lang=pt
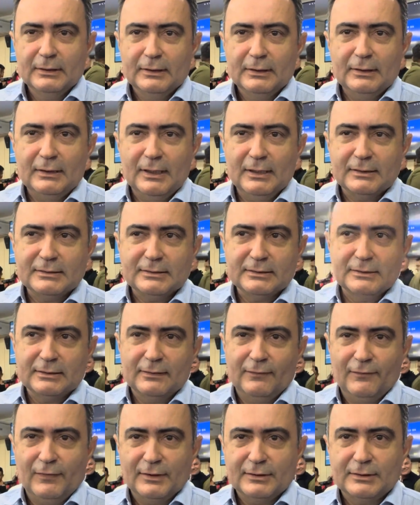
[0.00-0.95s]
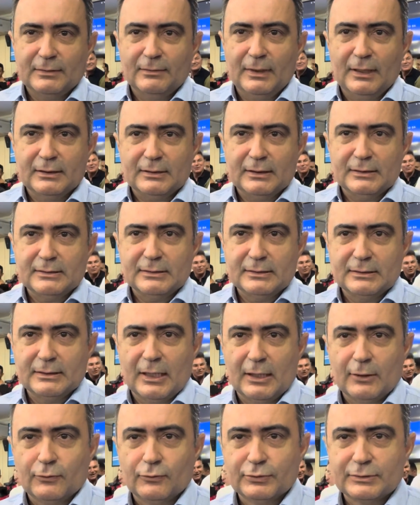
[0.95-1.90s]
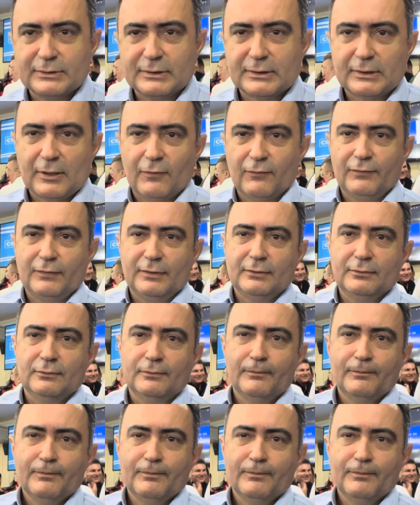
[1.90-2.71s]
E esses investimentos, esses recursos que estão vindo